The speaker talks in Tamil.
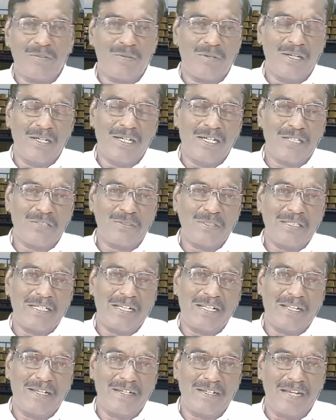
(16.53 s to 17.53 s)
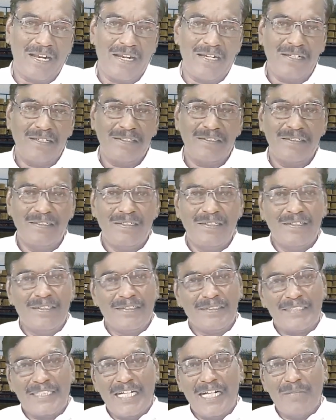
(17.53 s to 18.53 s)
இந்த குரல் என்ன சொல்கிறது என்றால்
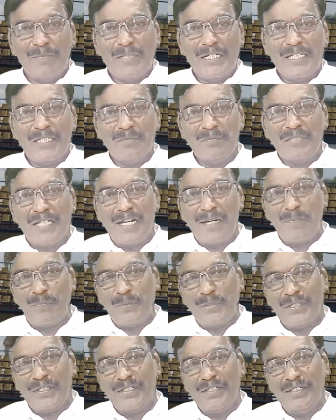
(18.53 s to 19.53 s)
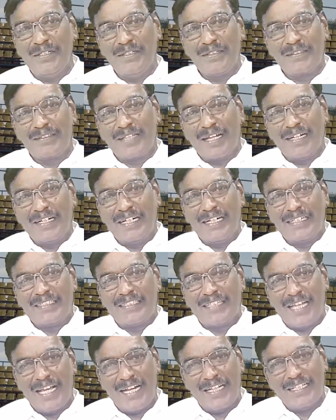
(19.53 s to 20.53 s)
சினமென்னும் நெருப்பு தன்னை
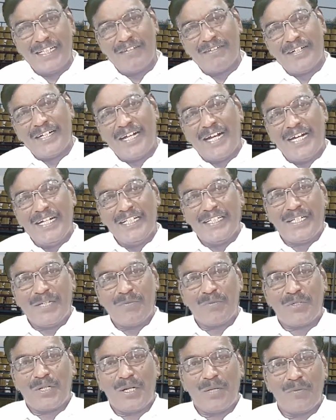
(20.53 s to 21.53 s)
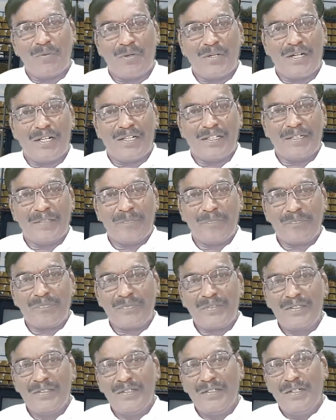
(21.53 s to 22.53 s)
சேர்ந்தவரை அழிக்கும் குணம் கொண்டது
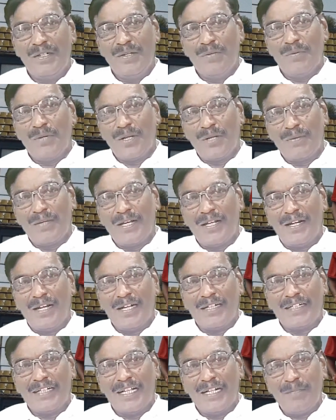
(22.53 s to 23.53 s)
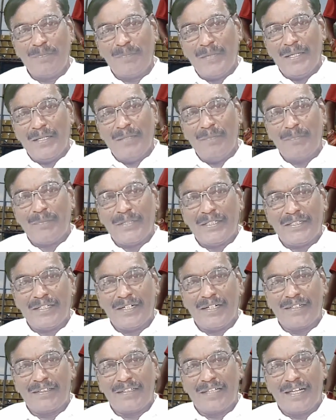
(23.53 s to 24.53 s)
ஒருவர் அந்நெருப்பை
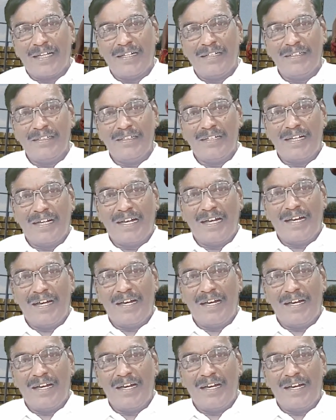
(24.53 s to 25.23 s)
பெற்றிருந்தால்